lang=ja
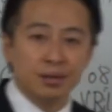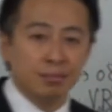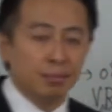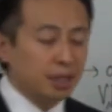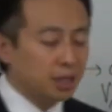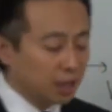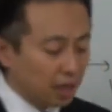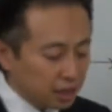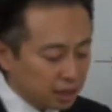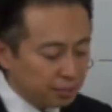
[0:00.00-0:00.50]

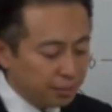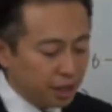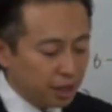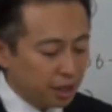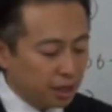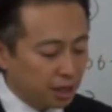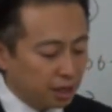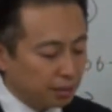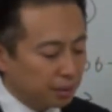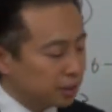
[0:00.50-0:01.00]
まず初めに
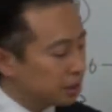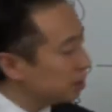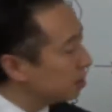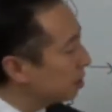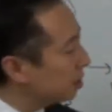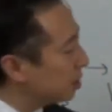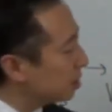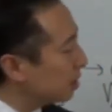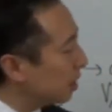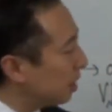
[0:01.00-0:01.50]
出てきます
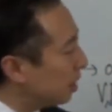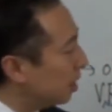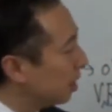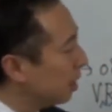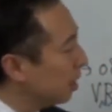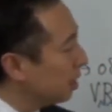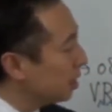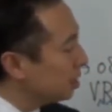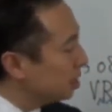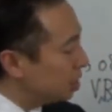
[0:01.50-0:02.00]
ですから
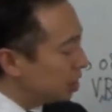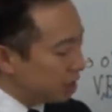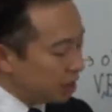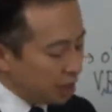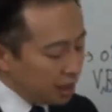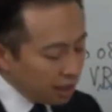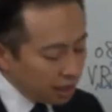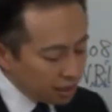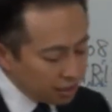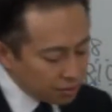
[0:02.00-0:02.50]
時
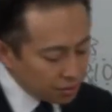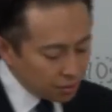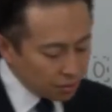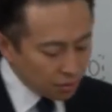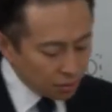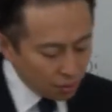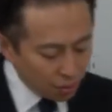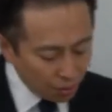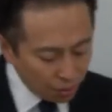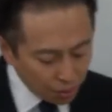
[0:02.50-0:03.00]
系列を
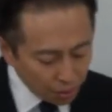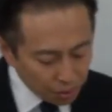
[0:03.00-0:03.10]
考